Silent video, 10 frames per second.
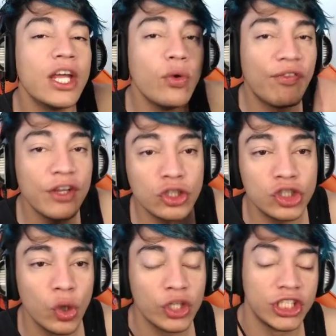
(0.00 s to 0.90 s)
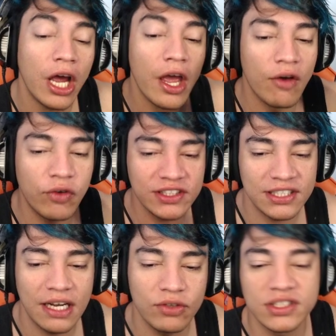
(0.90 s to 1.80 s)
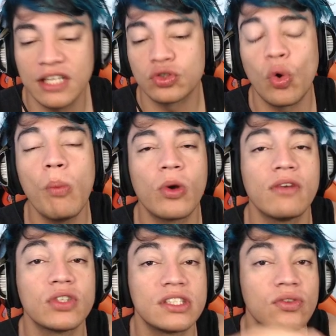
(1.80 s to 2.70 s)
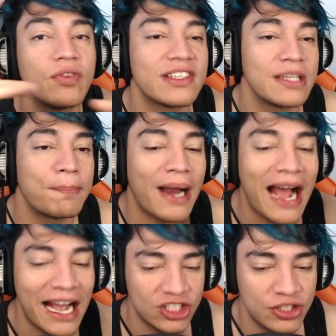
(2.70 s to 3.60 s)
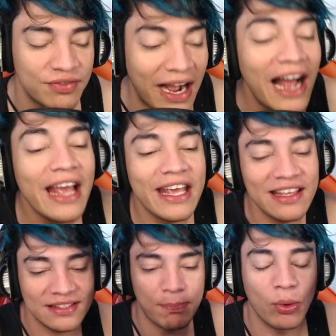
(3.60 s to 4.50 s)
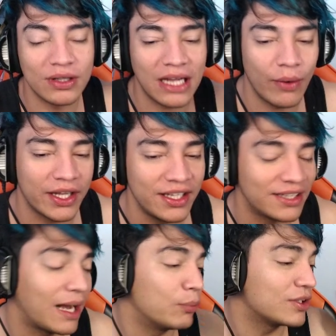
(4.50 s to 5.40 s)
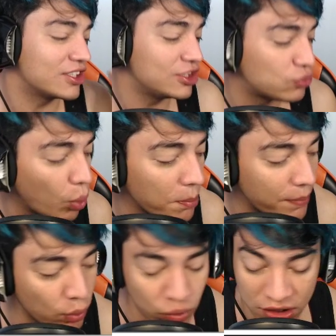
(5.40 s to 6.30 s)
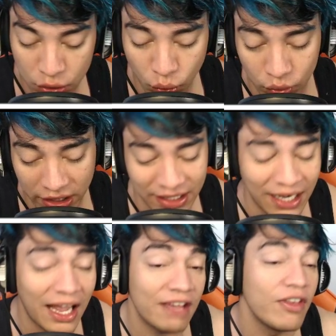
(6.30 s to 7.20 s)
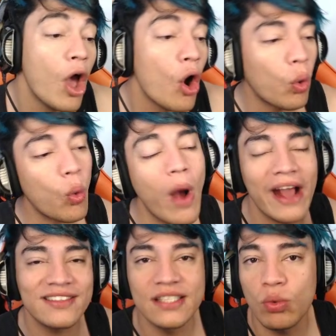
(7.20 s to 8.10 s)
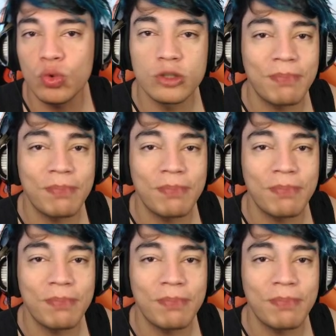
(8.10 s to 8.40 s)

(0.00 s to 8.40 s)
E no vídeo de hoje eu vou ensinar vocês como que vocês vão fazer para ativar esse portal aqui, tá? Muita gente ficou me perguntando ontem na live quais são os